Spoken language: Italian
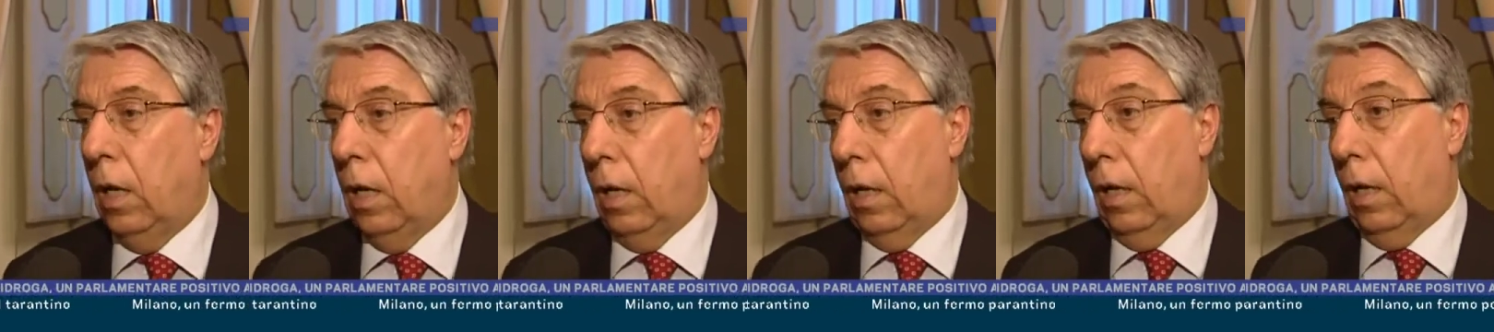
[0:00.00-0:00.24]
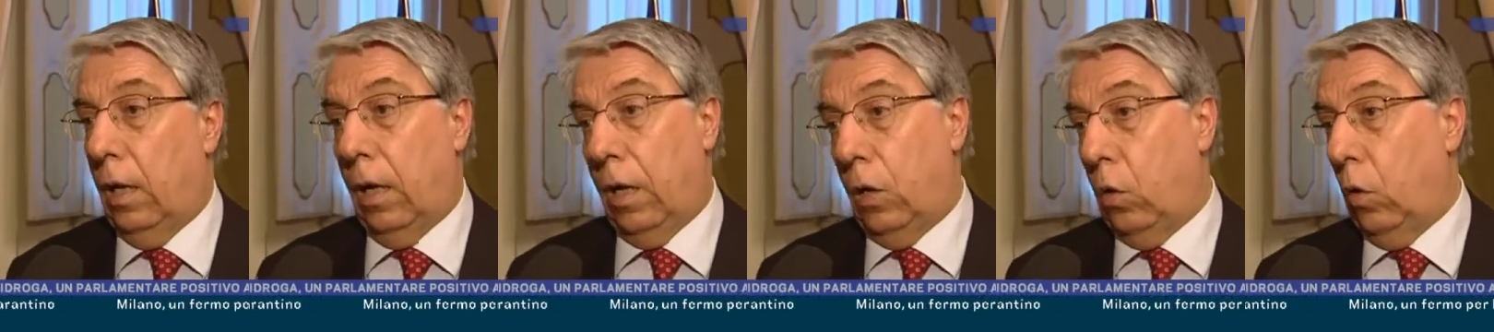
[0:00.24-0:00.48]

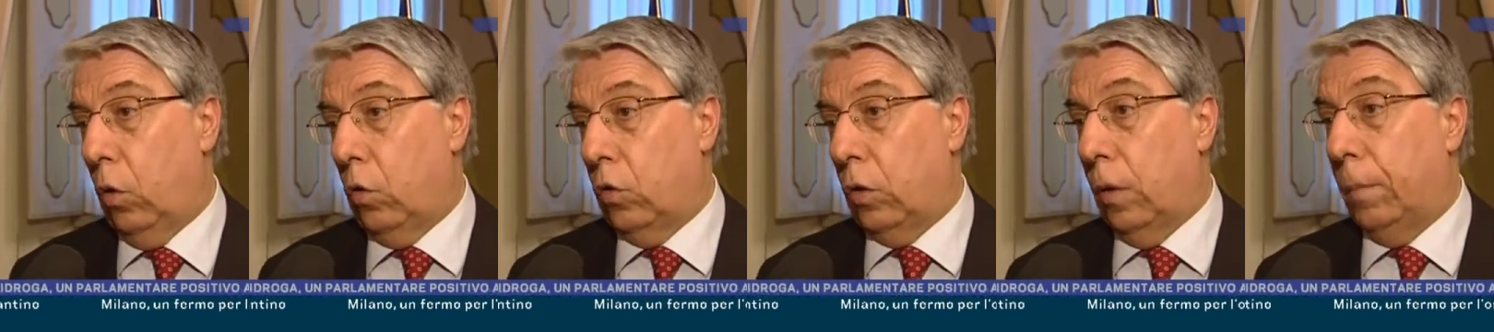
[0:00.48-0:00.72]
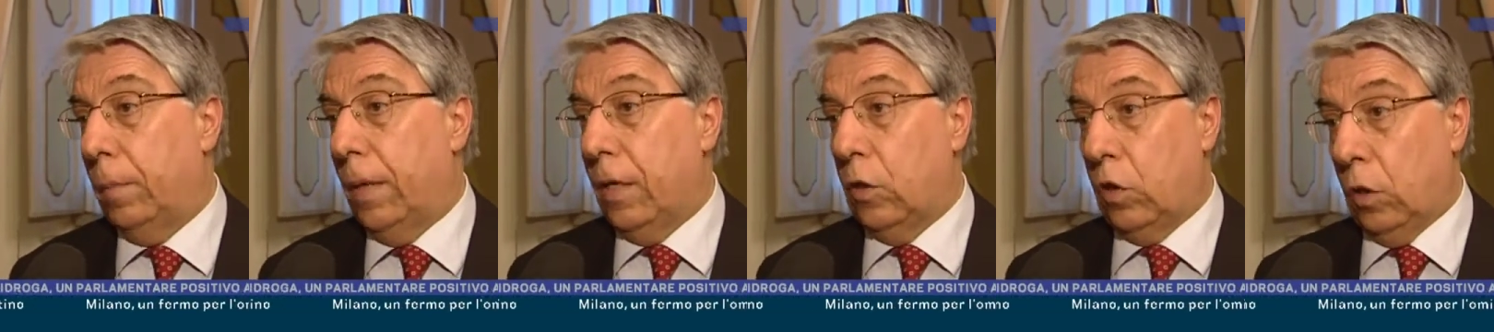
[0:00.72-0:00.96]
la cosa
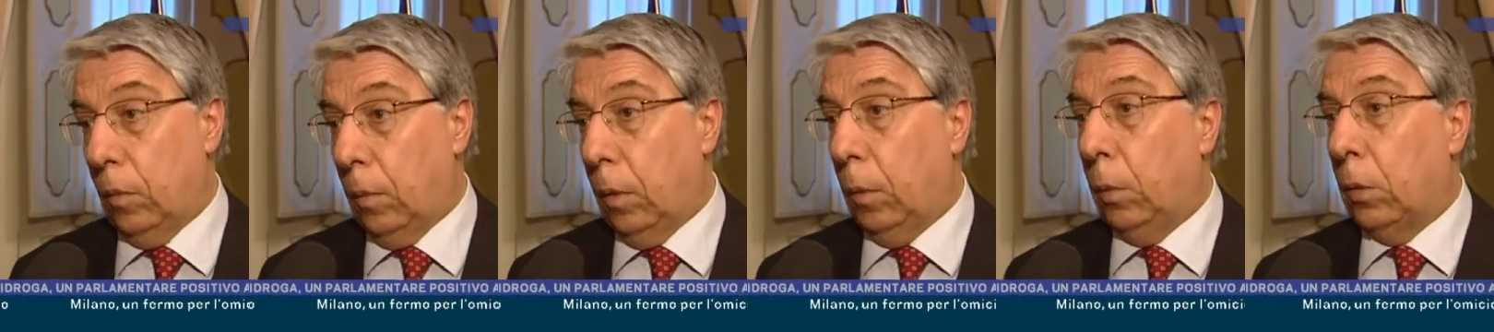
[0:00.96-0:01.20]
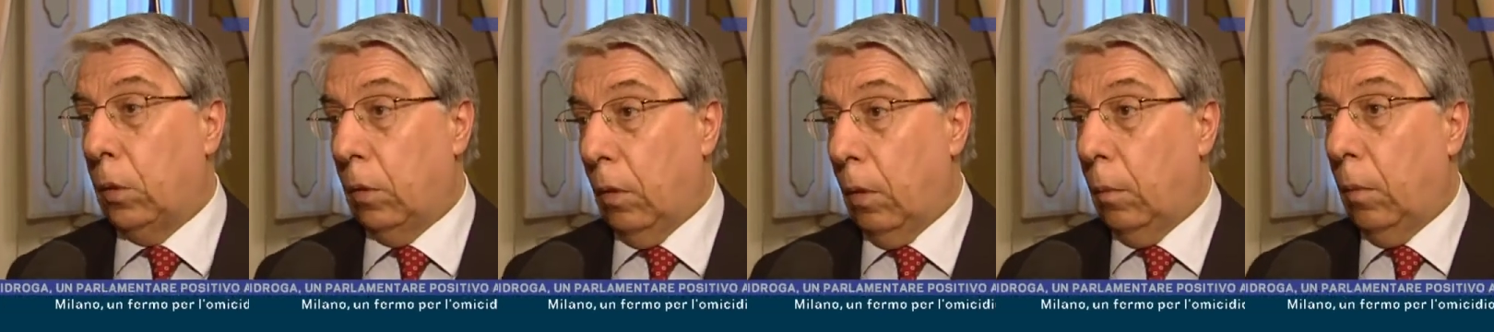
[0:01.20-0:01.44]
massima che
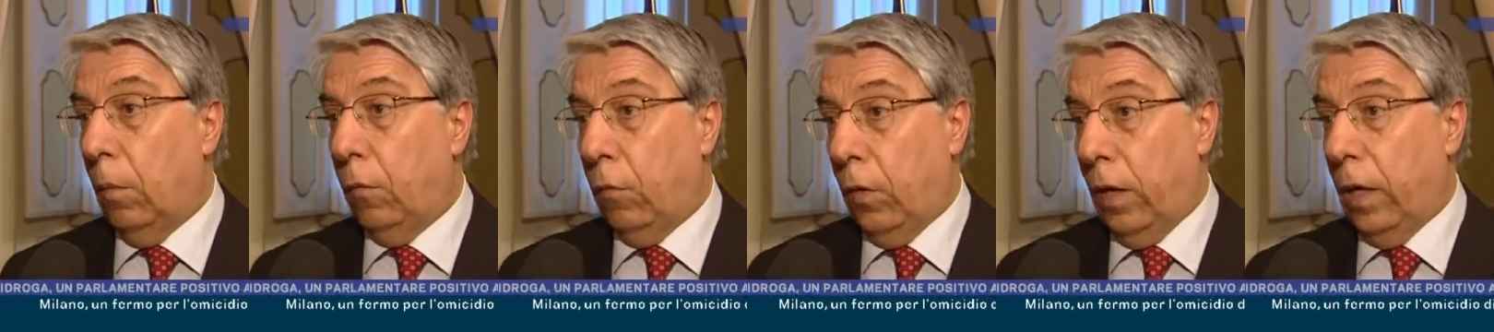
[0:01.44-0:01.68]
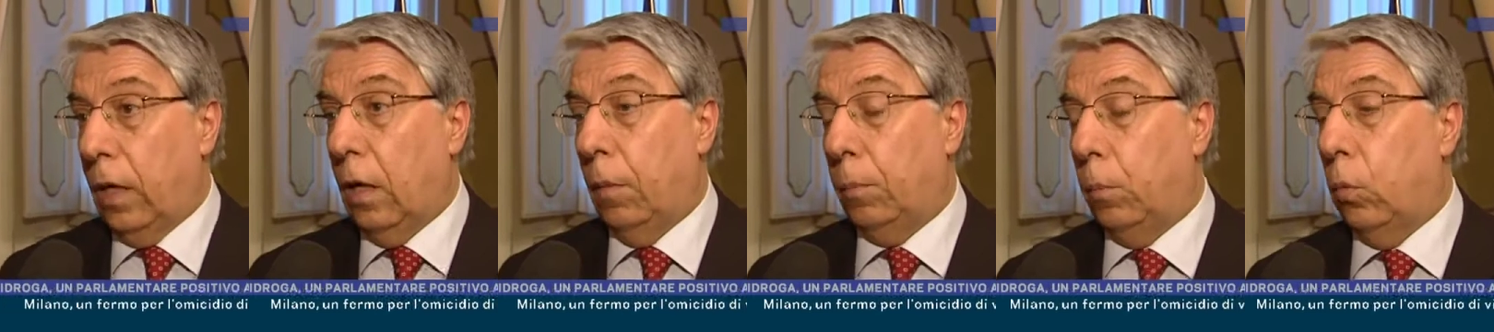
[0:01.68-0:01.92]
potevamo
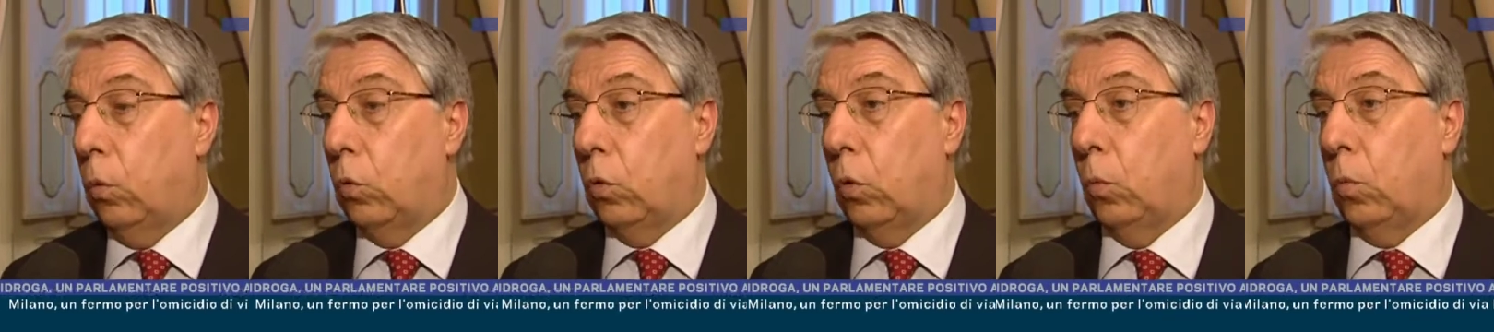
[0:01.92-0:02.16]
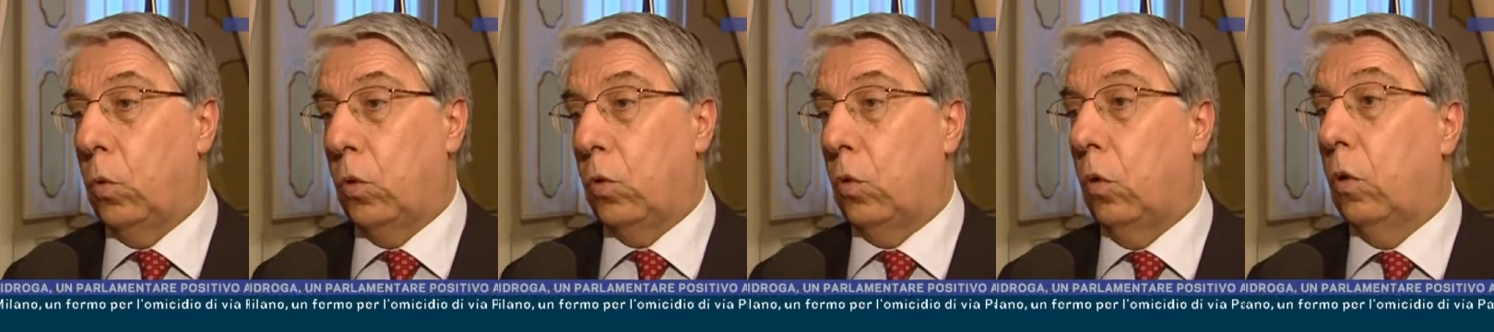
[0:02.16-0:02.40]
fare è appunto
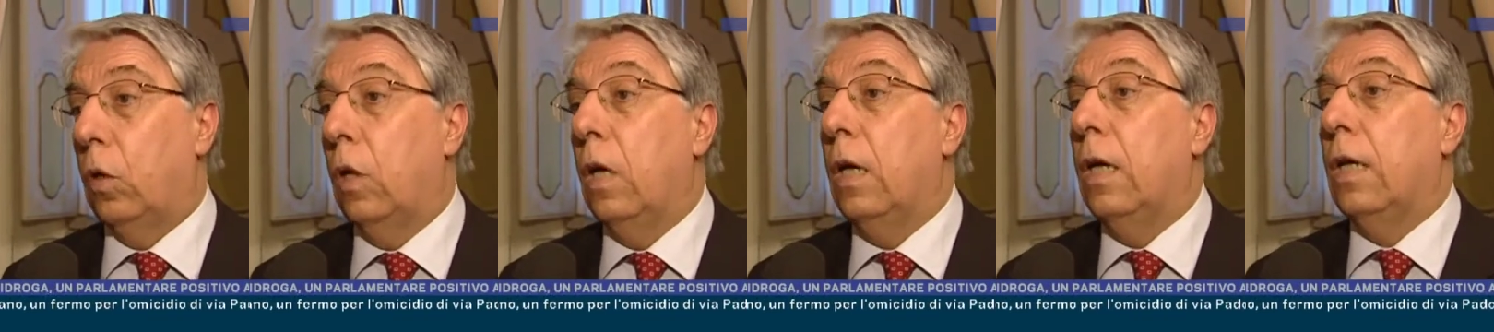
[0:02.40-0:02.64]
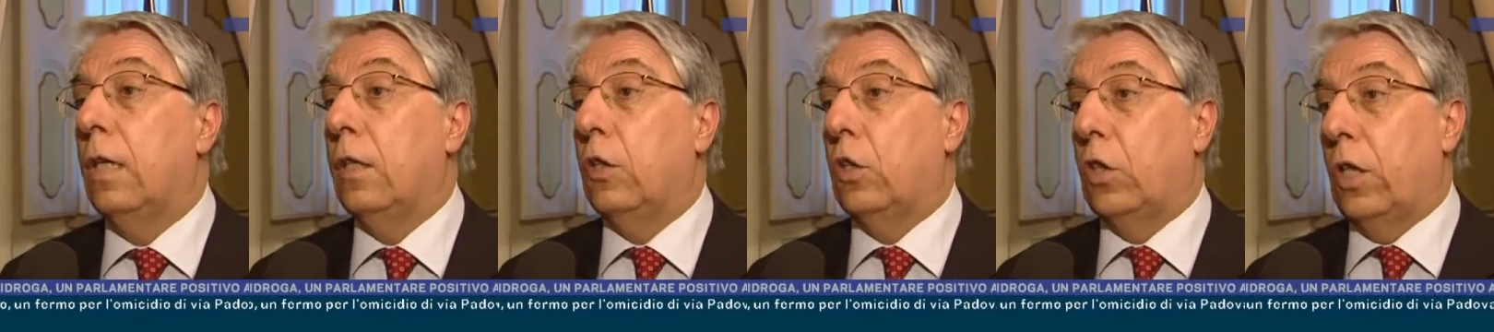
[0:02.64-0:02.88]
questo
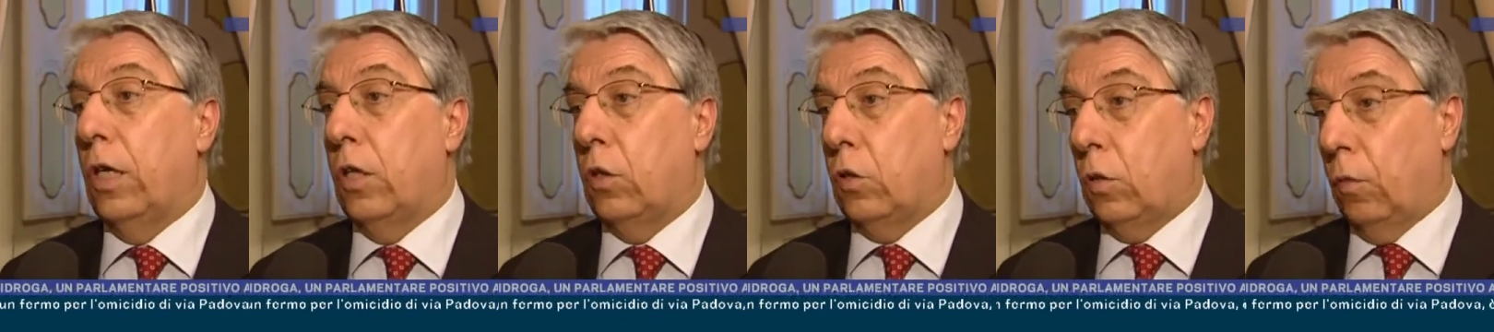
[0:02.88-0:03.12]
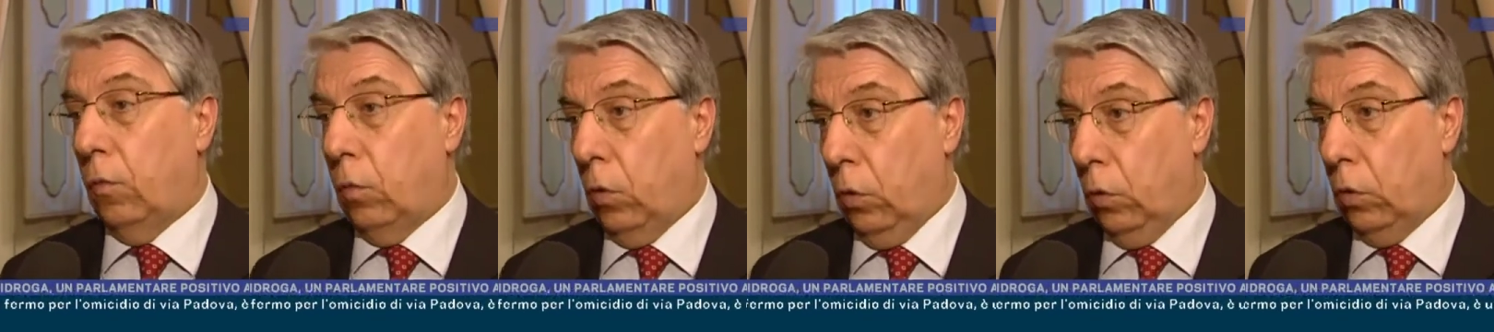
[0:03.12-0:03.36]

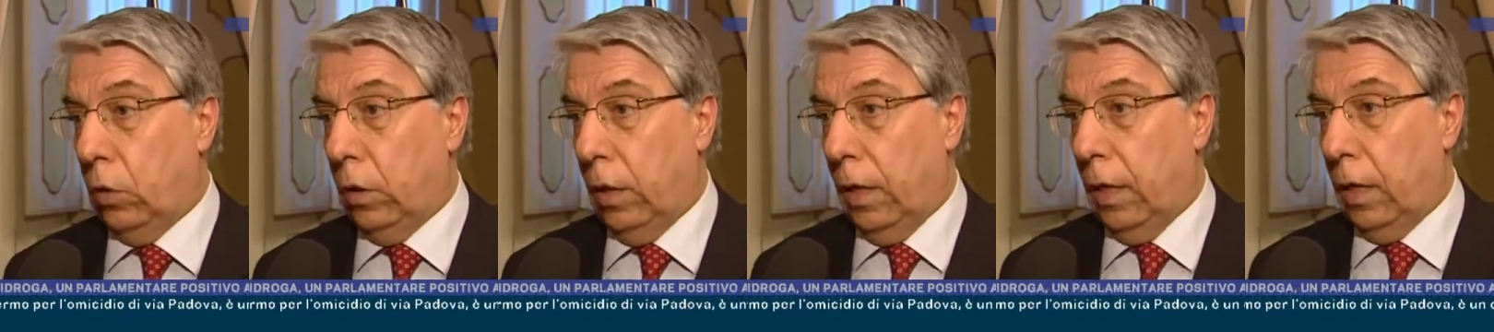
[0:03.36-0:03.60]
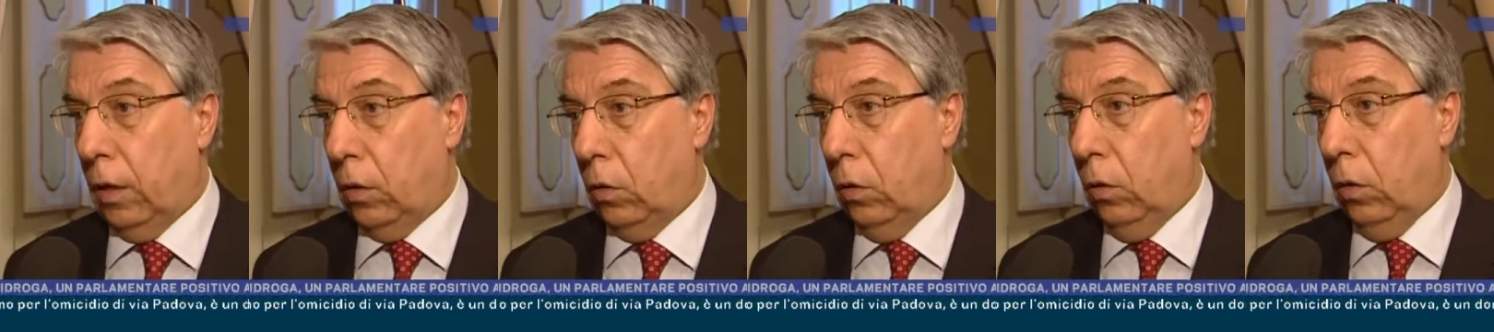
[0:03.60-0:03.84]
test
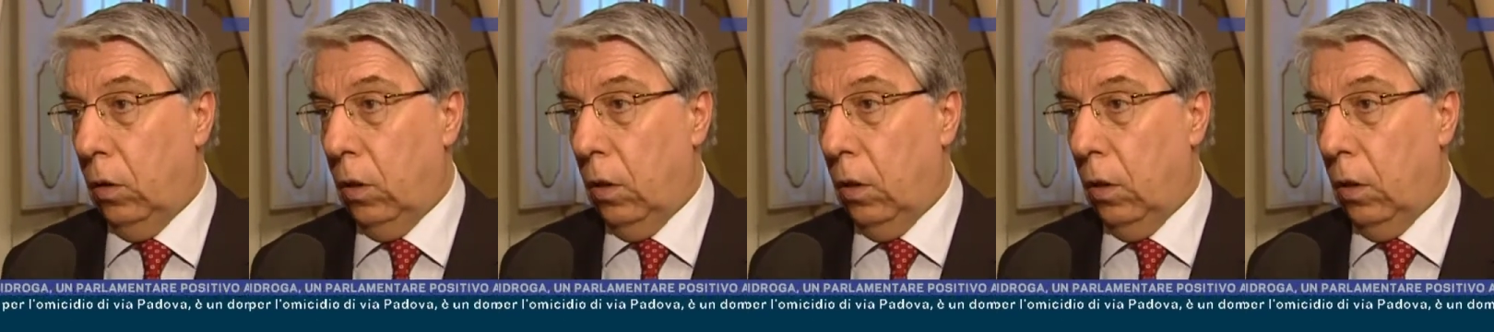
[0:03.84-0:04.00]
volontario